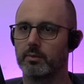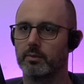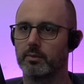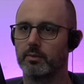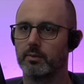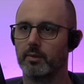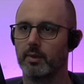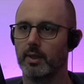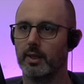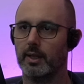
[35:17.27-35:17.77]

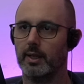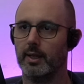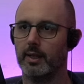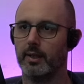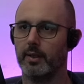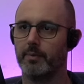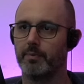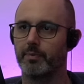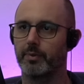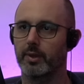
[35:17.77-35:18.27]

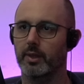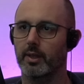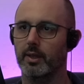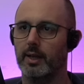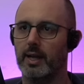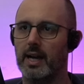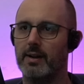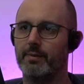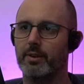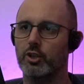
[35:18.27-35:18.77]

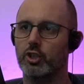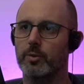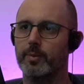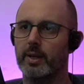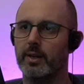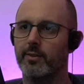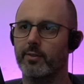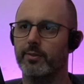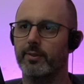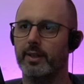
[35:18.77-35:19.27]
Da haben wir schon
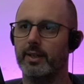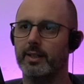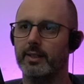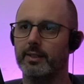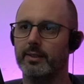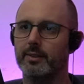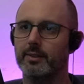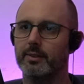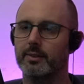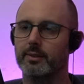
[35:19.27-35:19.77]
mal zwei.
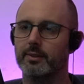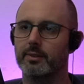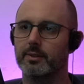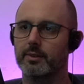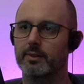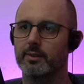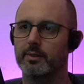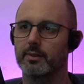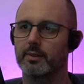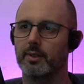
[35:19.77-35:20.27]

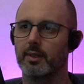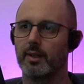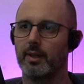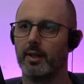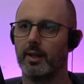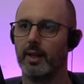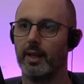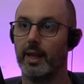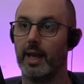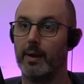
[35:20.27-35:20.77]

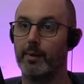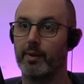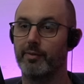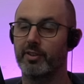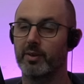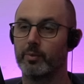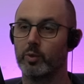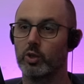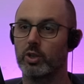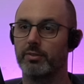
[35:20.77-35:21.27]
Aber ich
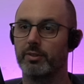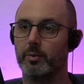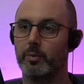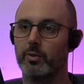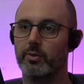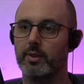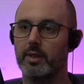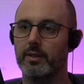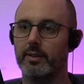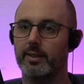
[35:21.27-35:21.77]
vermute, wir
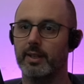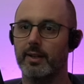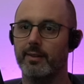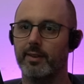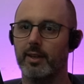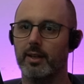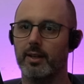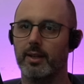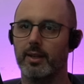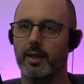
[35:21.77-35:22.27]
müssen hier
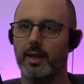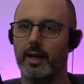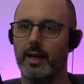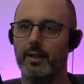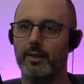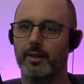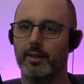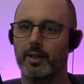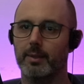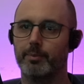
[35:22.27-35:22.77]
tatsächlich
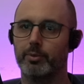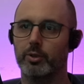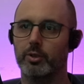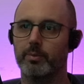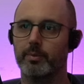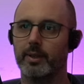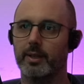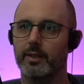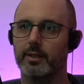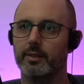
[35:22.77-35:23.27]
alle kaputt
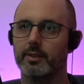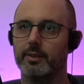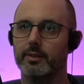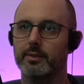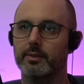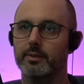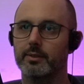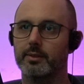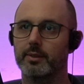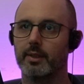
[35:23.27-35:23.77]
machen, ne?
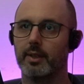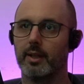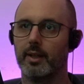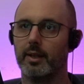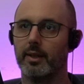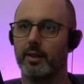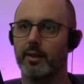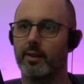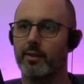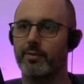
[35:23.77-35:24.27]

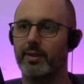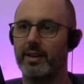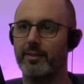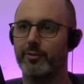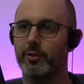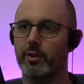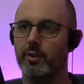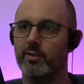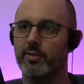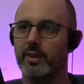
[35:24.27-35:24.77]
2
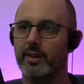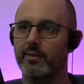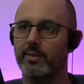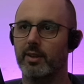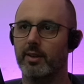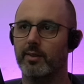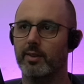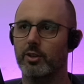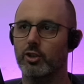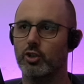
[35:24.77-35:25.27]
von
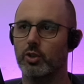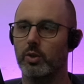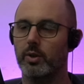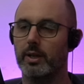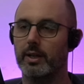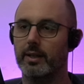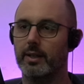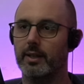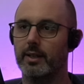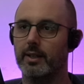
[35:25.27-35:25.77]
20
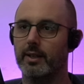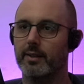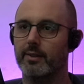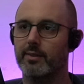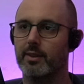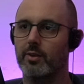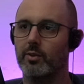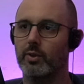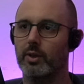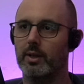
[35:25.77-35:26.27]
zerstört. Ja,
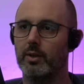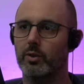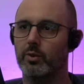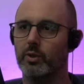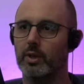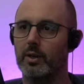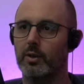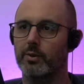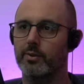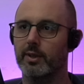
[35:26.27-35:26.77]
sieht so auch
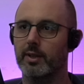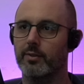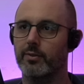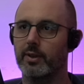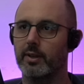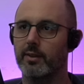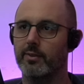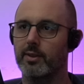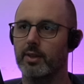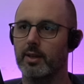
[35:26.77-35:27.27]
so aus, als wenn
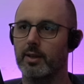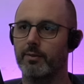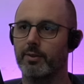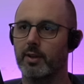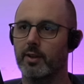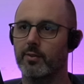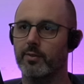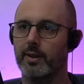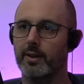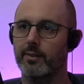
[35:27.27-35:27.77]
das hier irgendwie
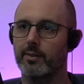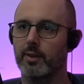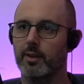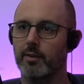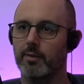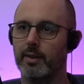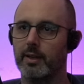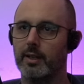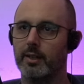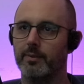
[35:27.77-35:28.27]

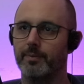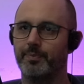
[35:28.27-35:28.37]
20 wären.